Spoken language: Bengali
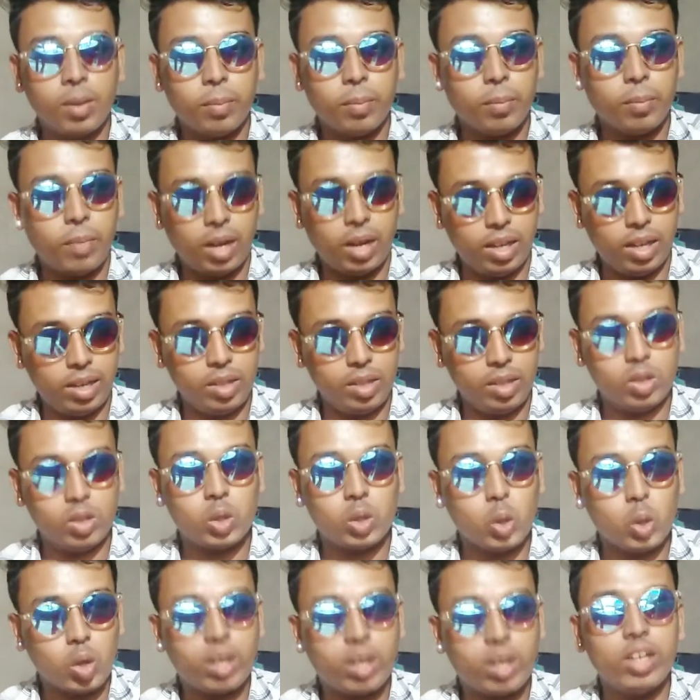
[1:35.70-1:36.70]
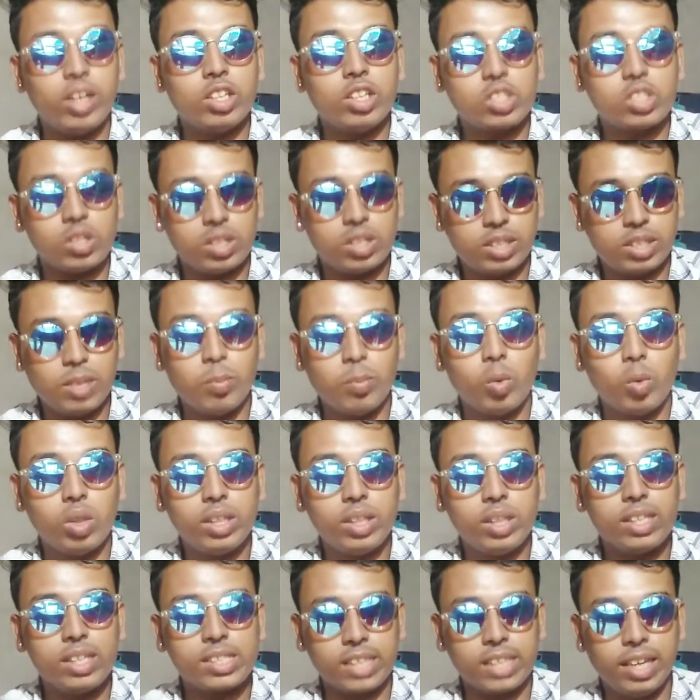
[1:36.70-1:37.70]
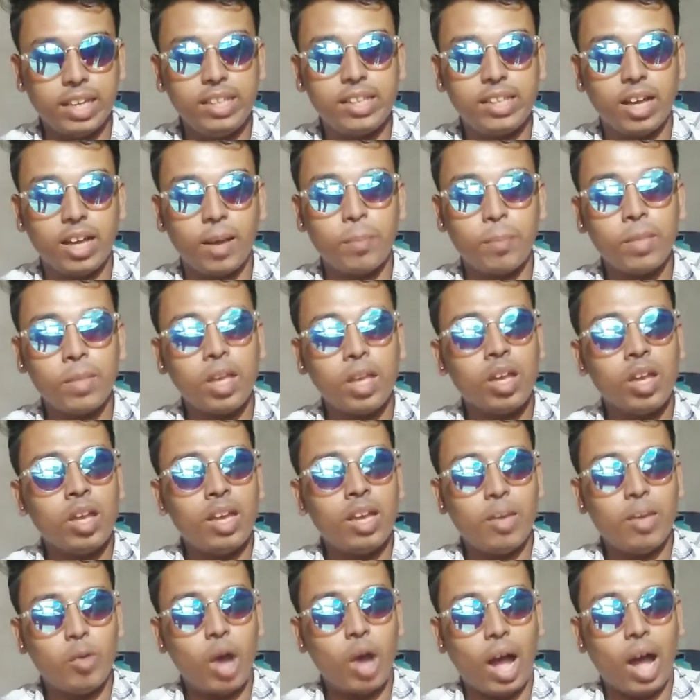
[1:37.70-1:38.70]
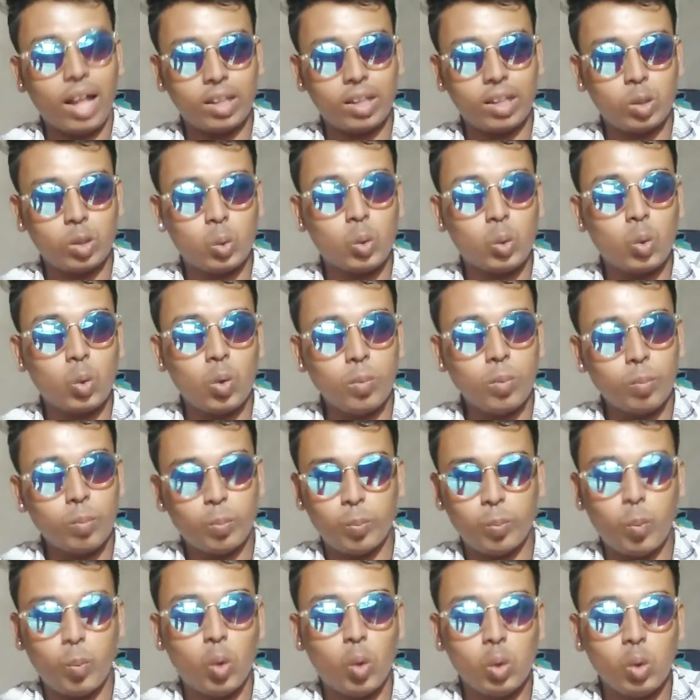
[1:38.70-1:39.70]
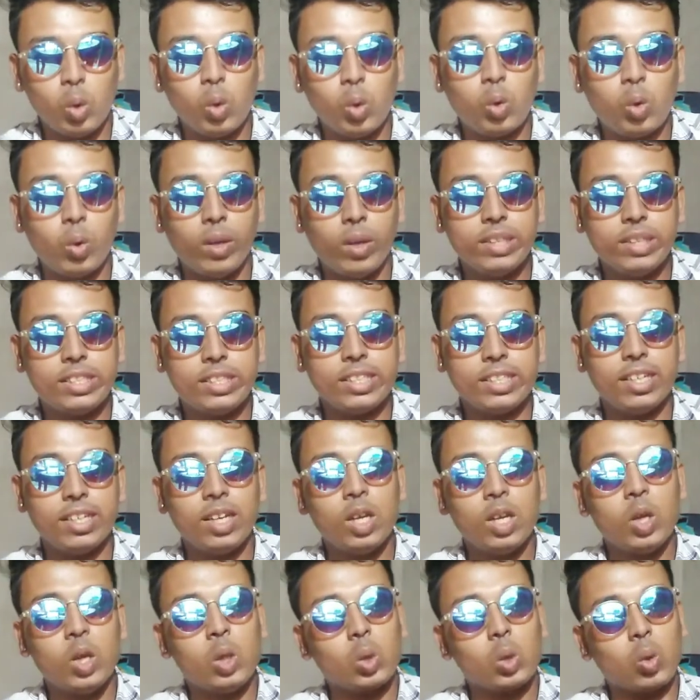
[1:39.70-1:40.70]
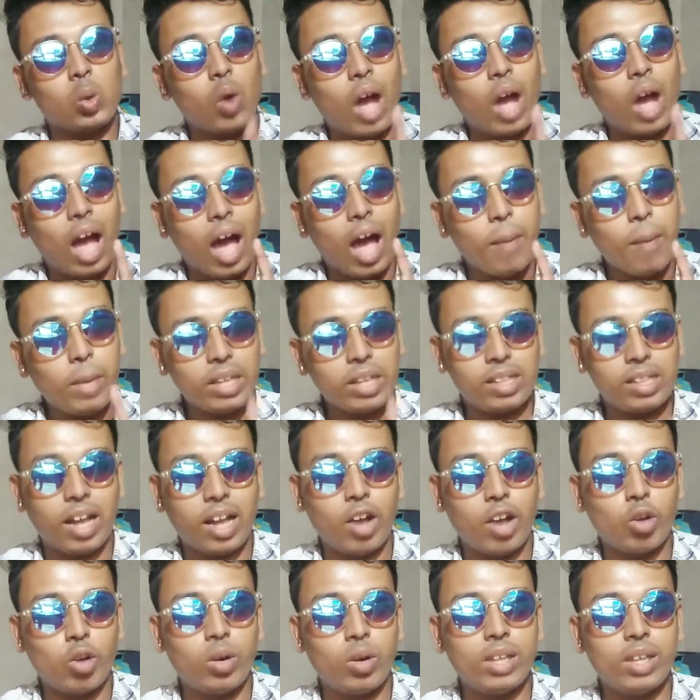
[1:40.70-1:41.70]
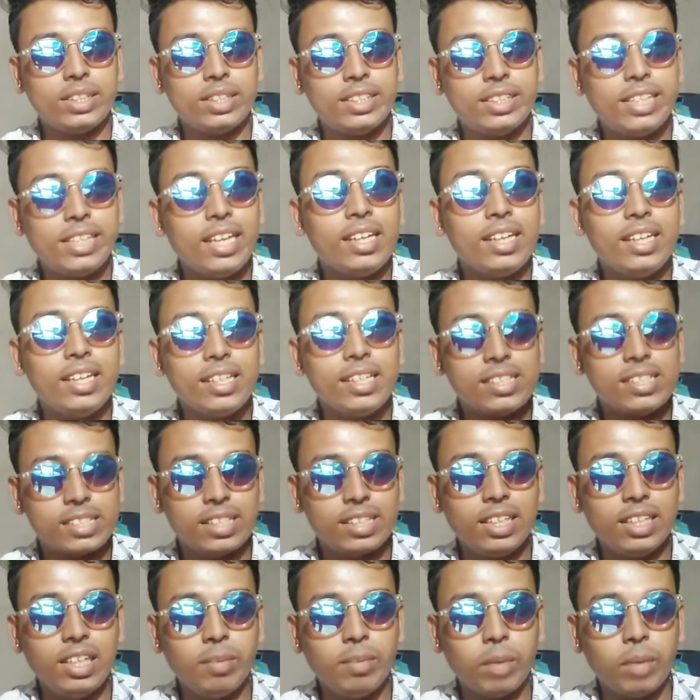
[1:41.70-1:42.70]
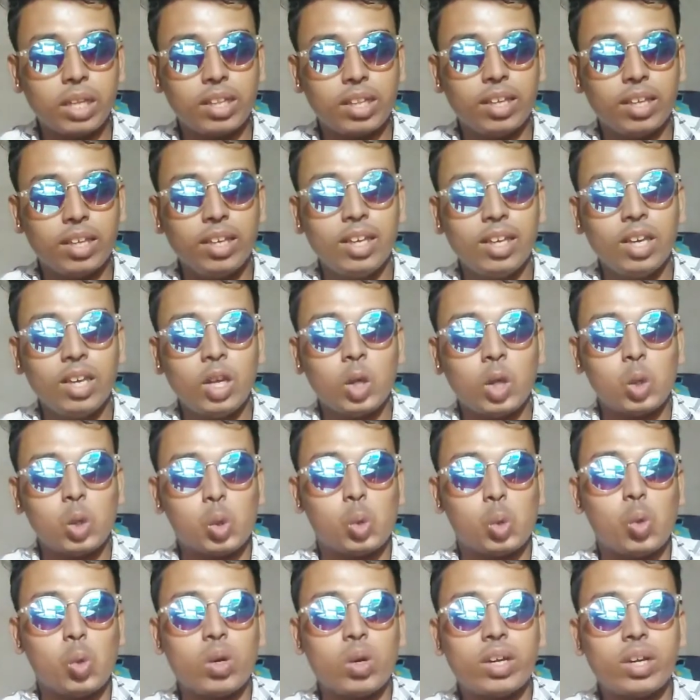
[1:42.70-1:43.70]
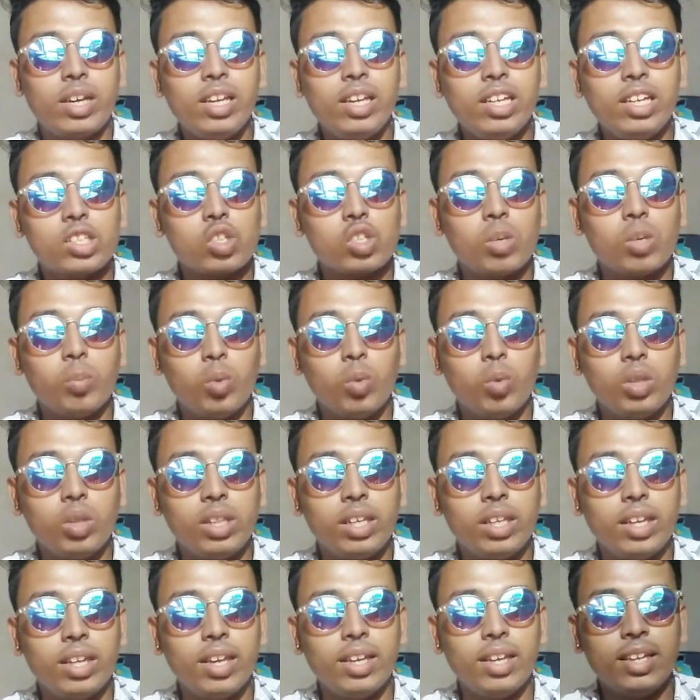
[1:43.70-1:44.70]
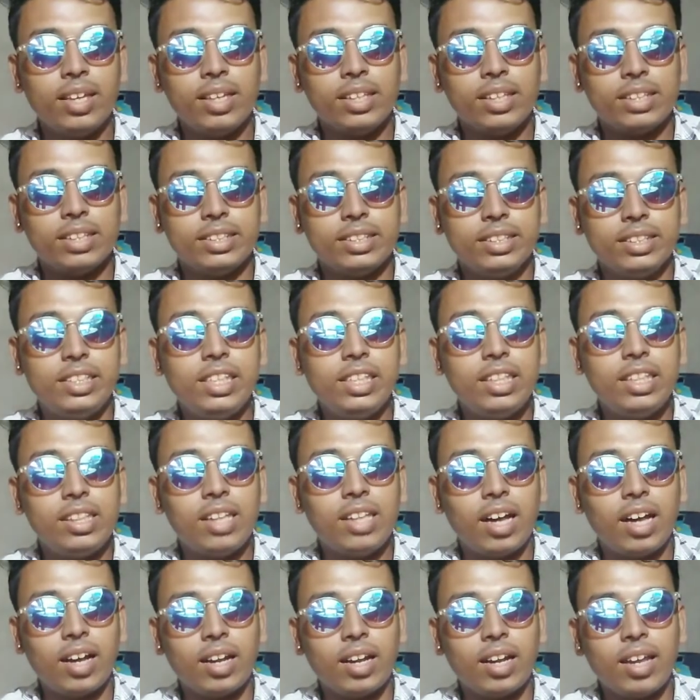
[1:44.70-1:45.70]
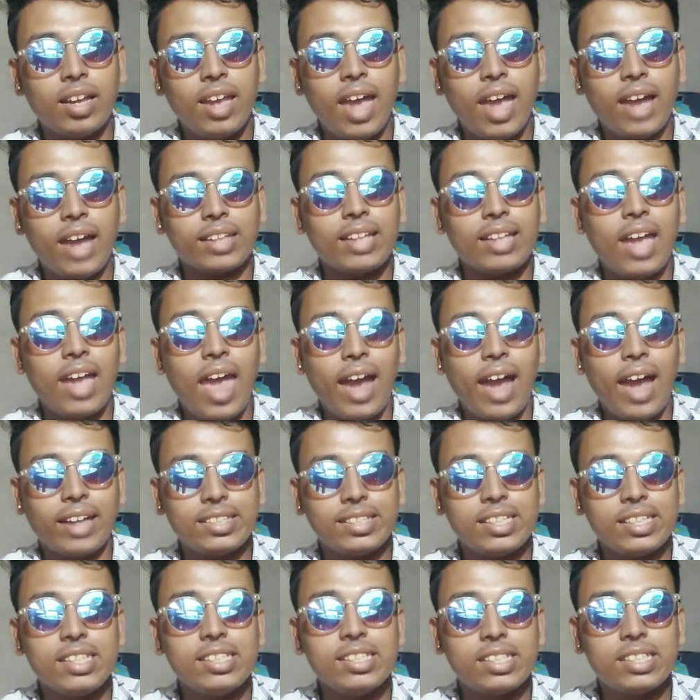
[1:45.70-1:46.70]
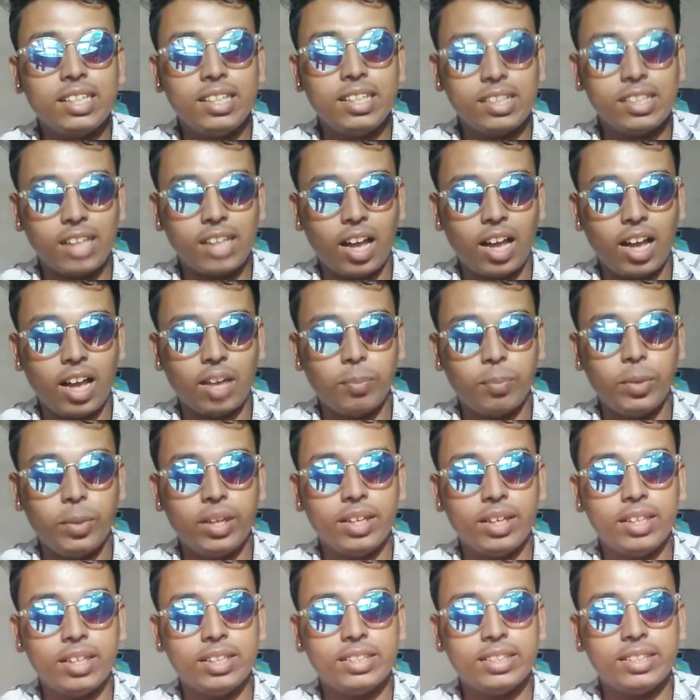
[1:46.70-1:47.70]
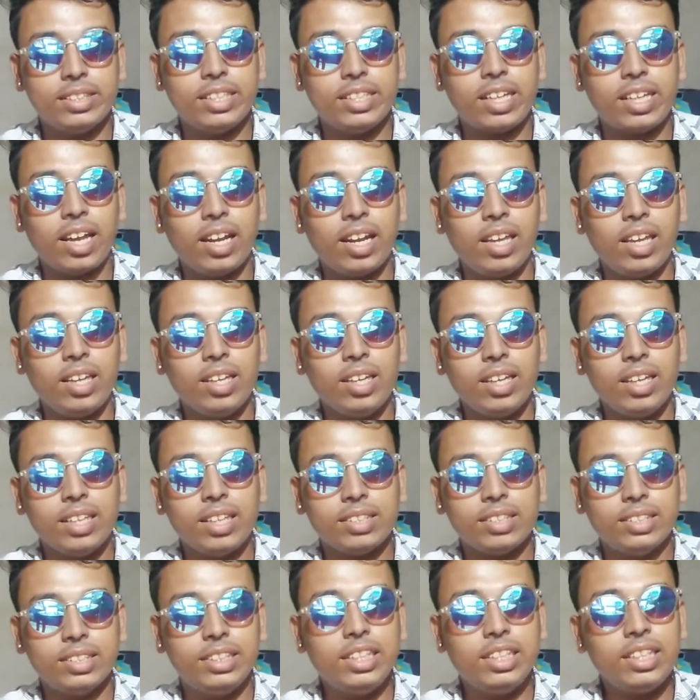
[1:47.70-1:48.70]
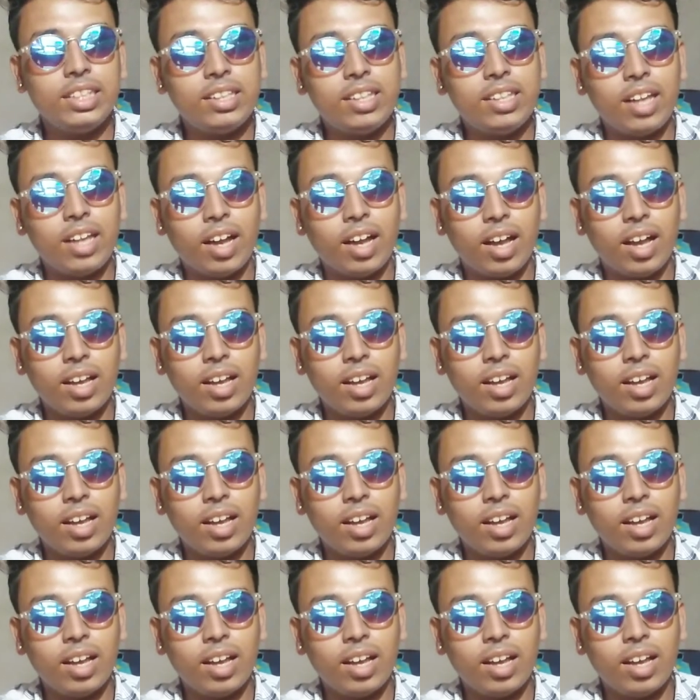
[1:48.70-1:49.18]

মানে দক্ষিণেশ্বর যে মন্দির সেইটা এবং হাতে দুটো বন্দুক রয়েছে তো আমার ধারণা চেঙ্গিস সিনেমাতে দক্ষিণেশ্বর মন্দিরে জিদ্দার একটা অ্যাকশন সিন থাকবে যেখানে জিদ্দা